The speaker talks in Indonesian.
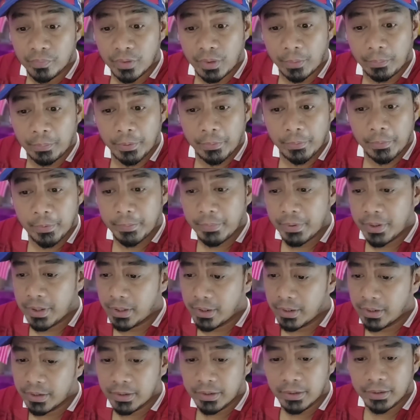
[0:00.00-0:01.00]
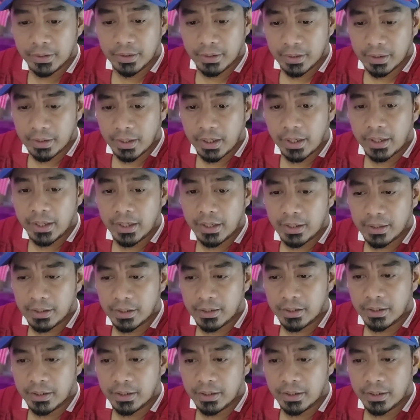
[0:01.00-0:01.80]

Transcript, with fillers: tapi memang layak